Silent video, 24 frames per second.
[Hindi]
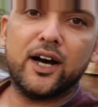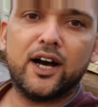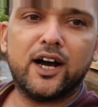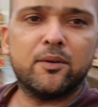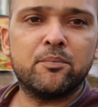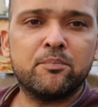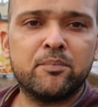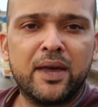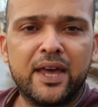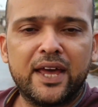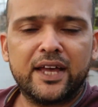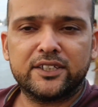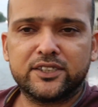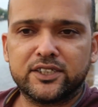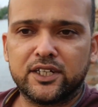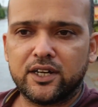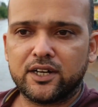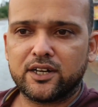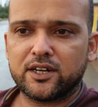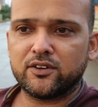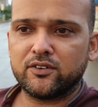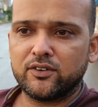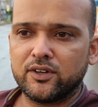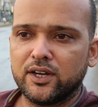अब मैं जा
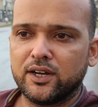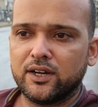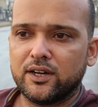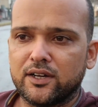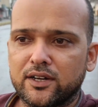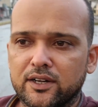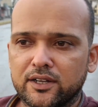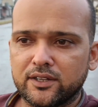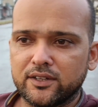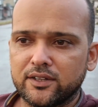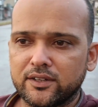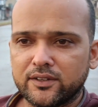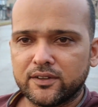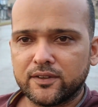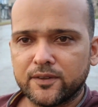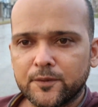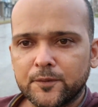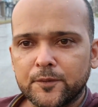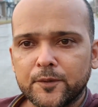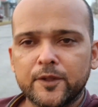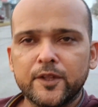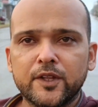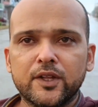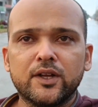रहा हूँ घर
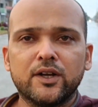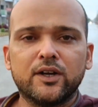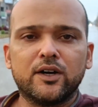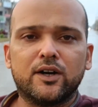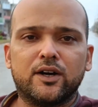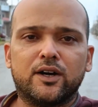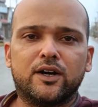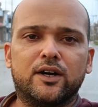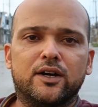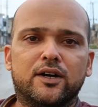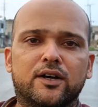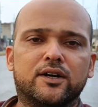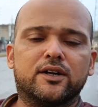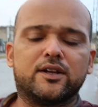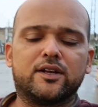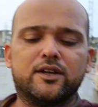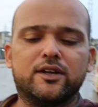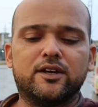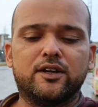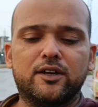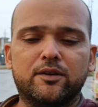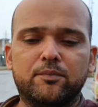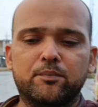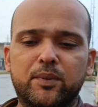और
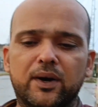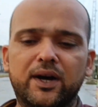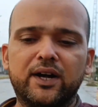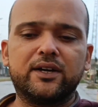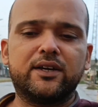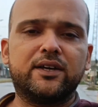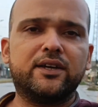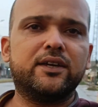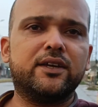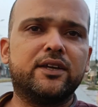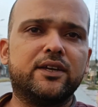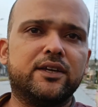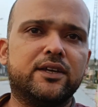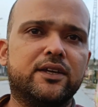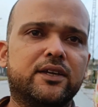बाकी